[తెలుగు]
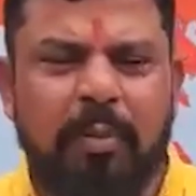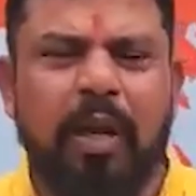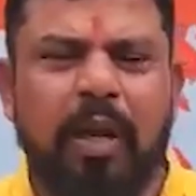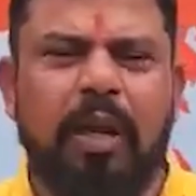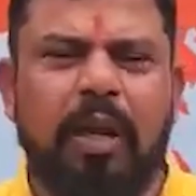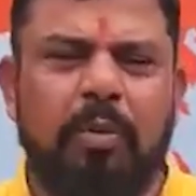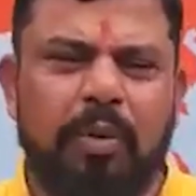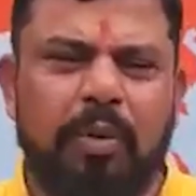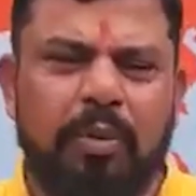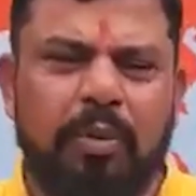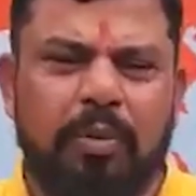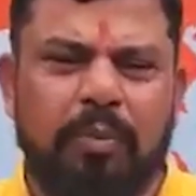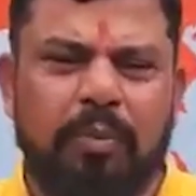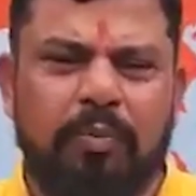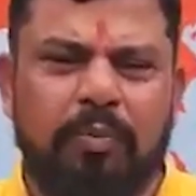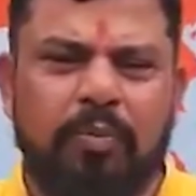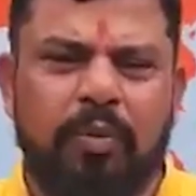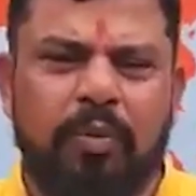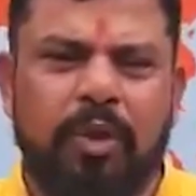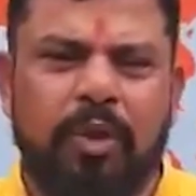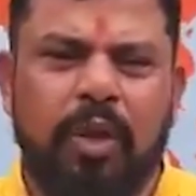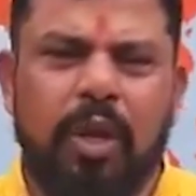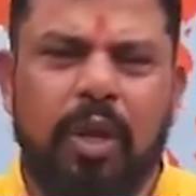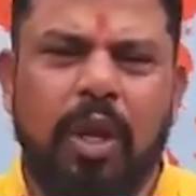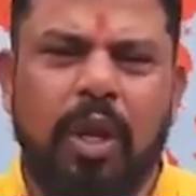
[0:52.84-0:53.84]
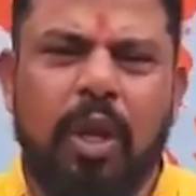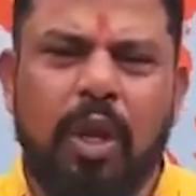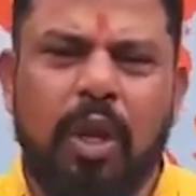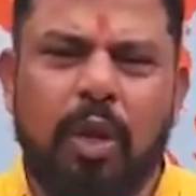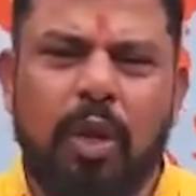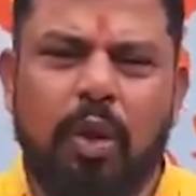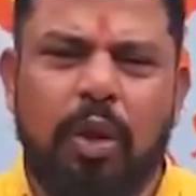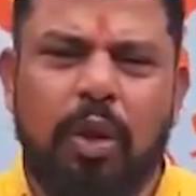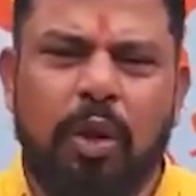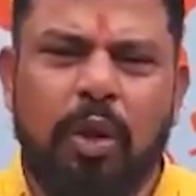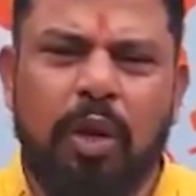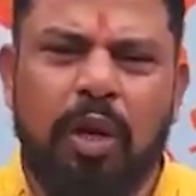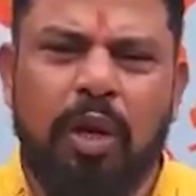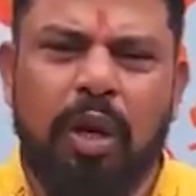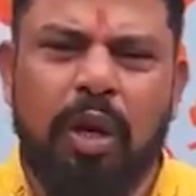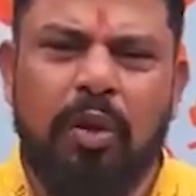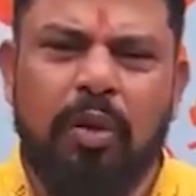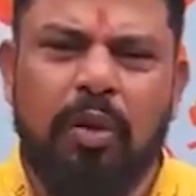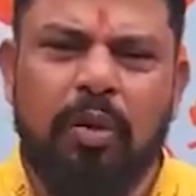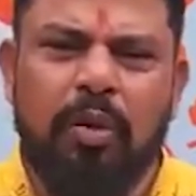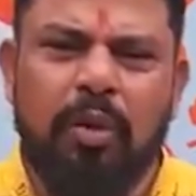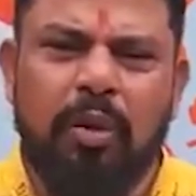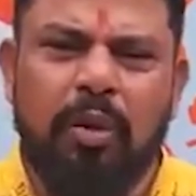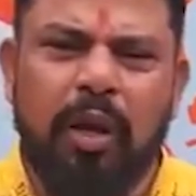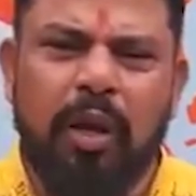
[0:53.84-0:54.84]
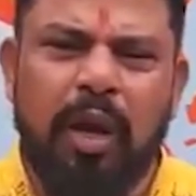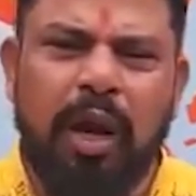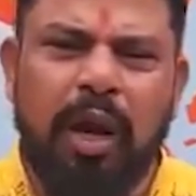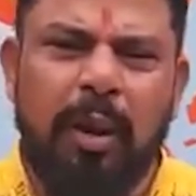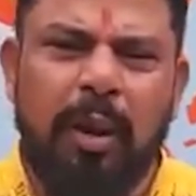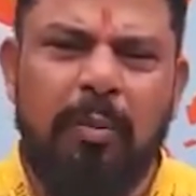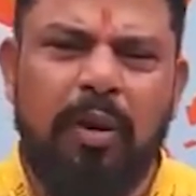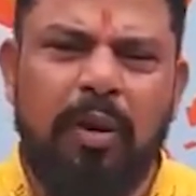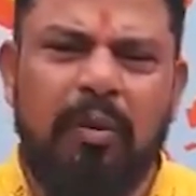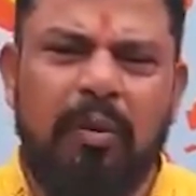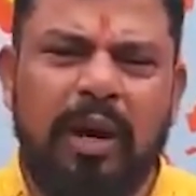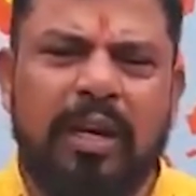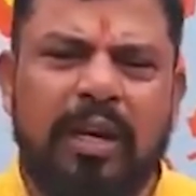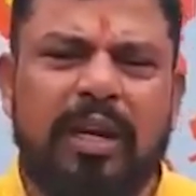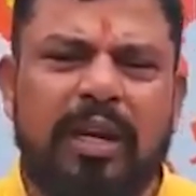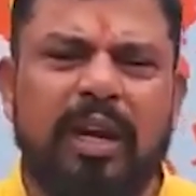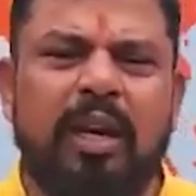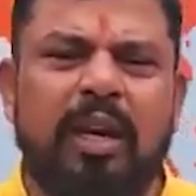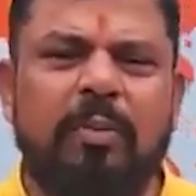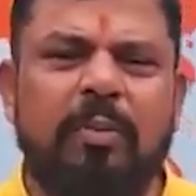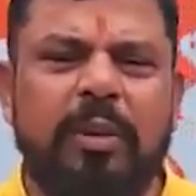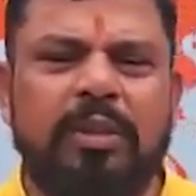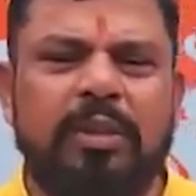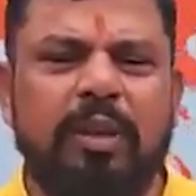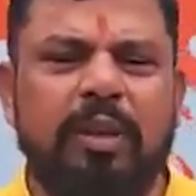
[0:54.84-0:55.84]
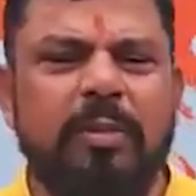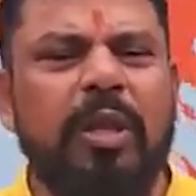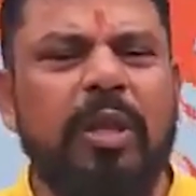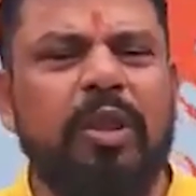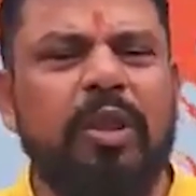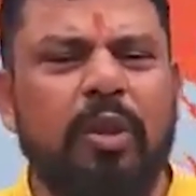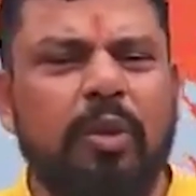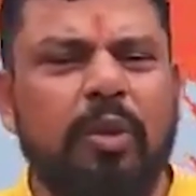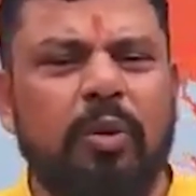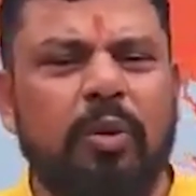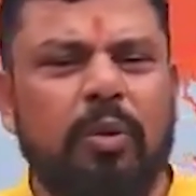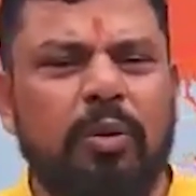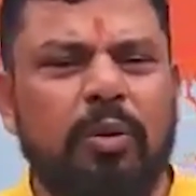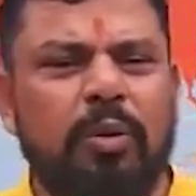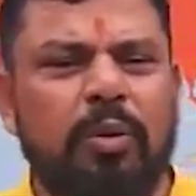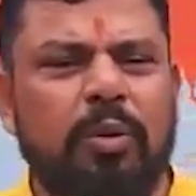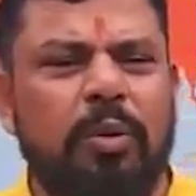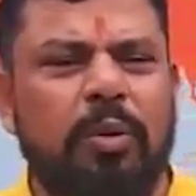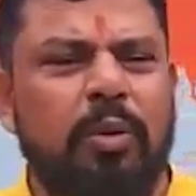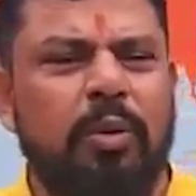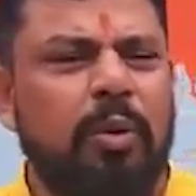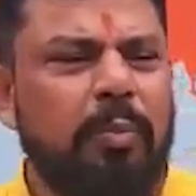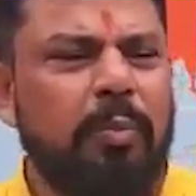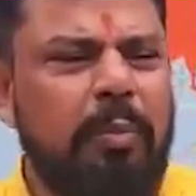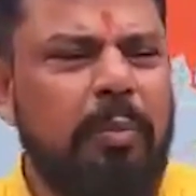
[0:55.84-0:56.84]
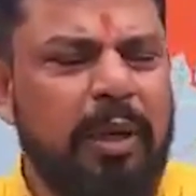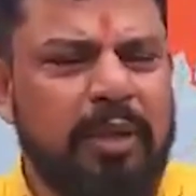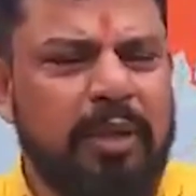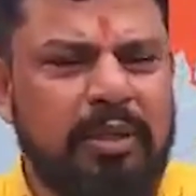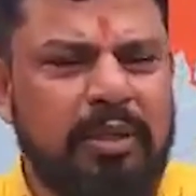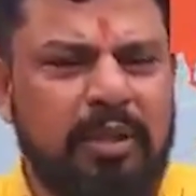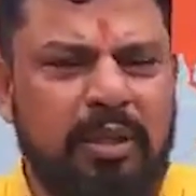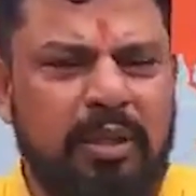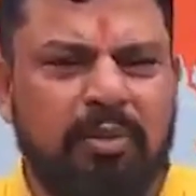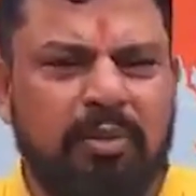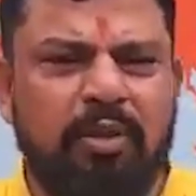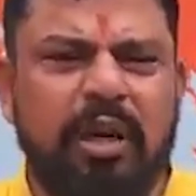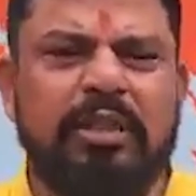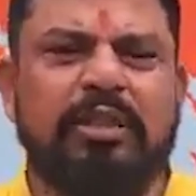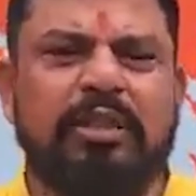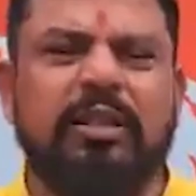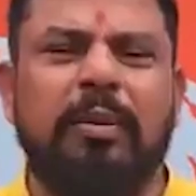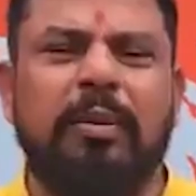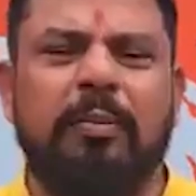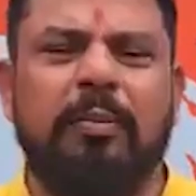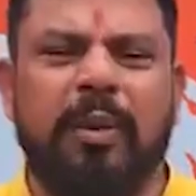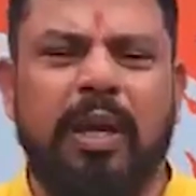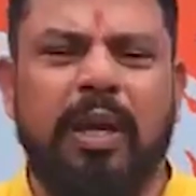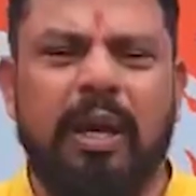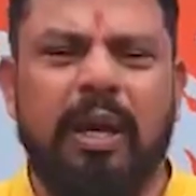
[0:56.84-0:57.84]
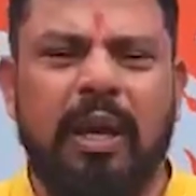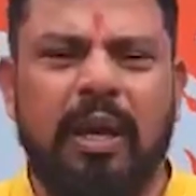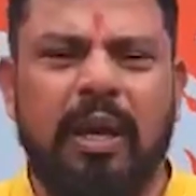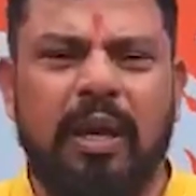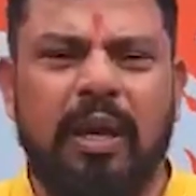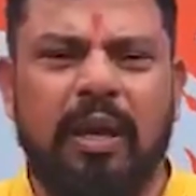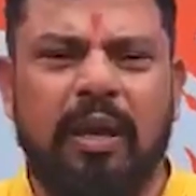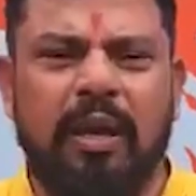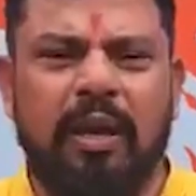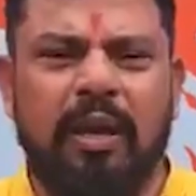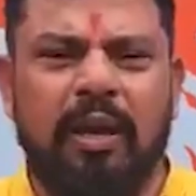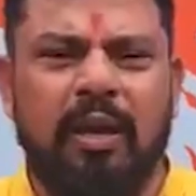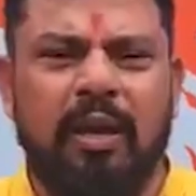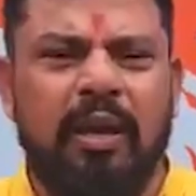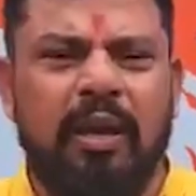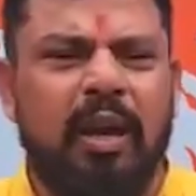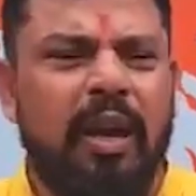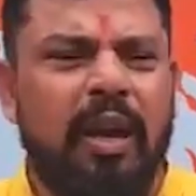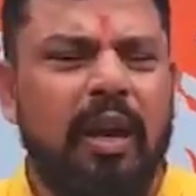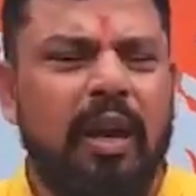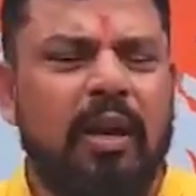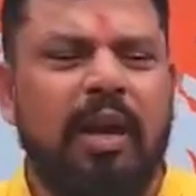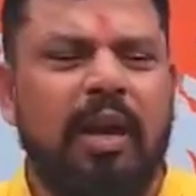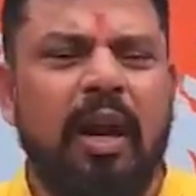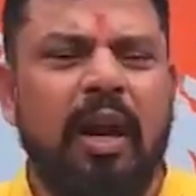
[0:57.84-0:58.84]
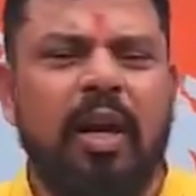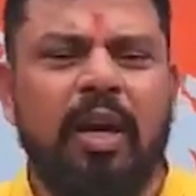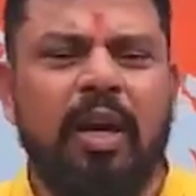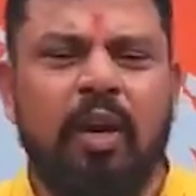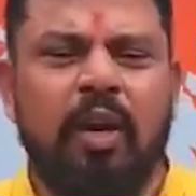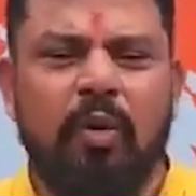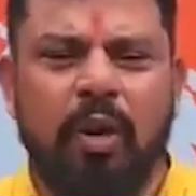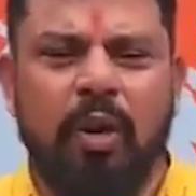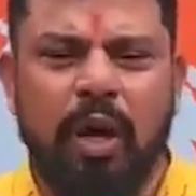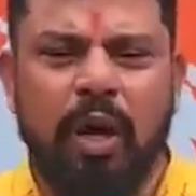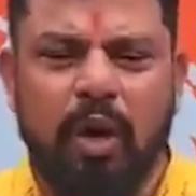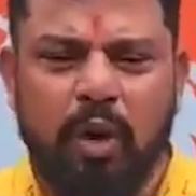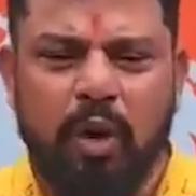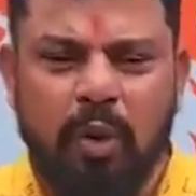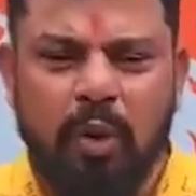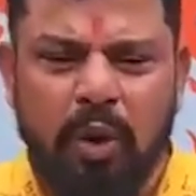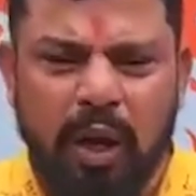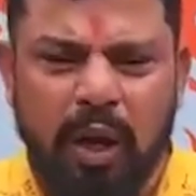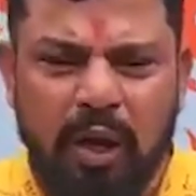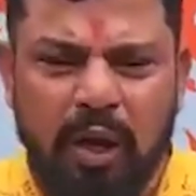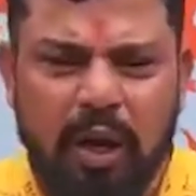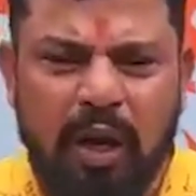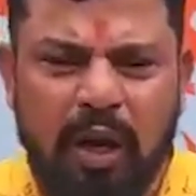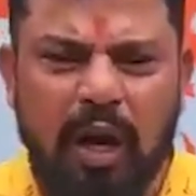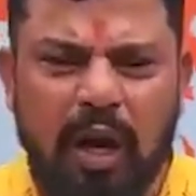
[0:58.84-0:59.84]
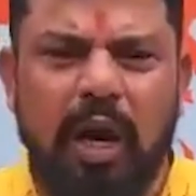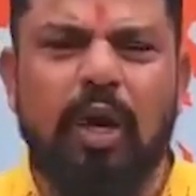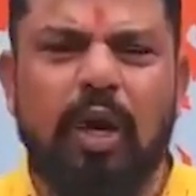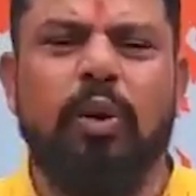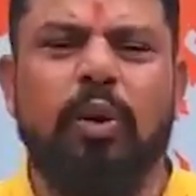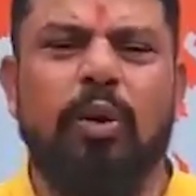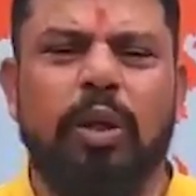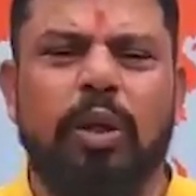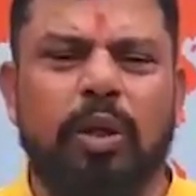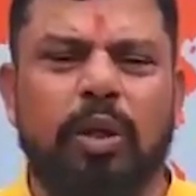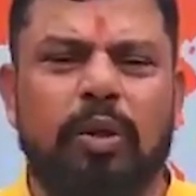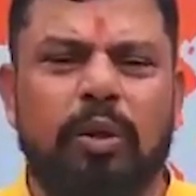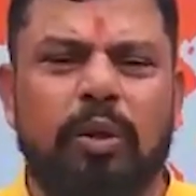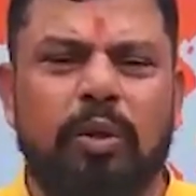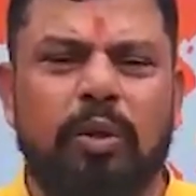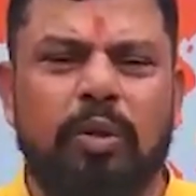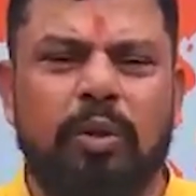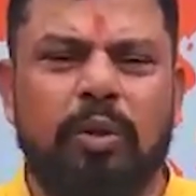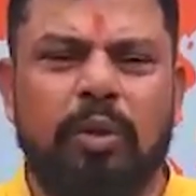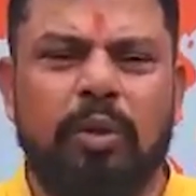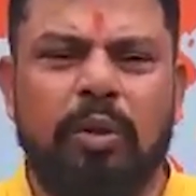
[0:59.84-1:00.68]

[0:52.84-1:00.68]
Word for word: మనము గొర్రెలు అమ్మవారికి ఎక్కిస్తాం ఎందుకు మంచి వర్షం పడాలి ఎట్లాంటి కూడా రోగాలు రాకూడదు